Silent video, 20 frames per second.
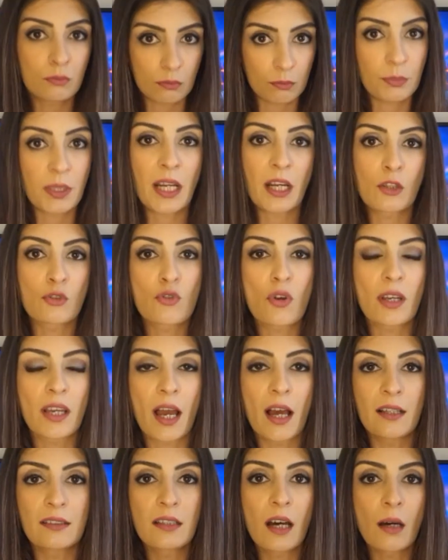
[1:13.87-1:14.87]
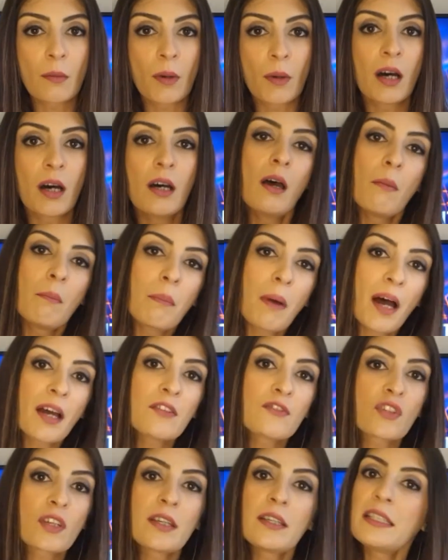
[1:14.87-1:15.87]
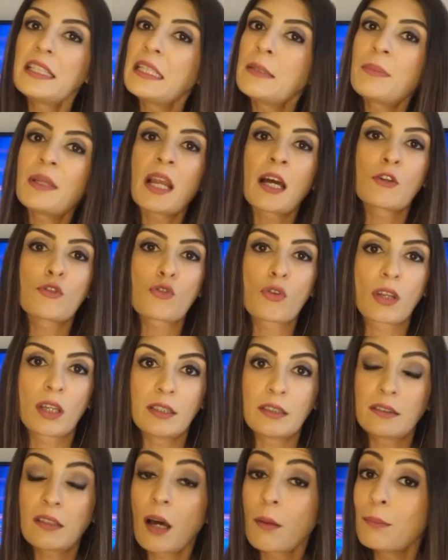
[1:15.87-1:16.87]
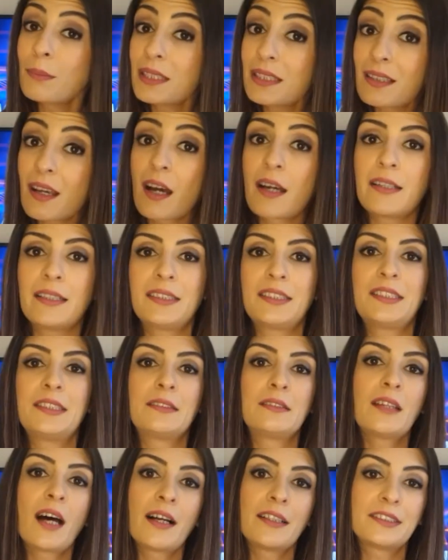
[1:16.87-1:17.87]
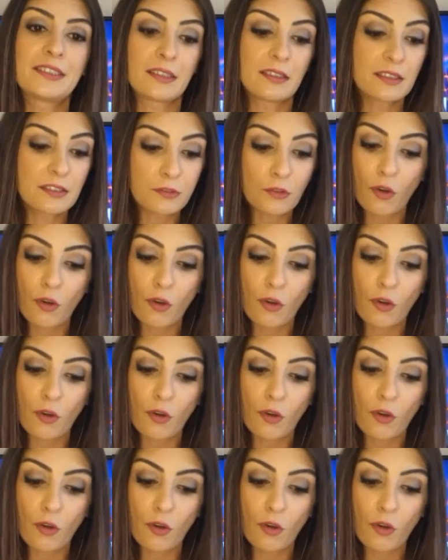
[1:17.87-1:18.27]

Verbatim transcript: bilanço geldi ama bence iyi bilançolarından bir tanesi derseniz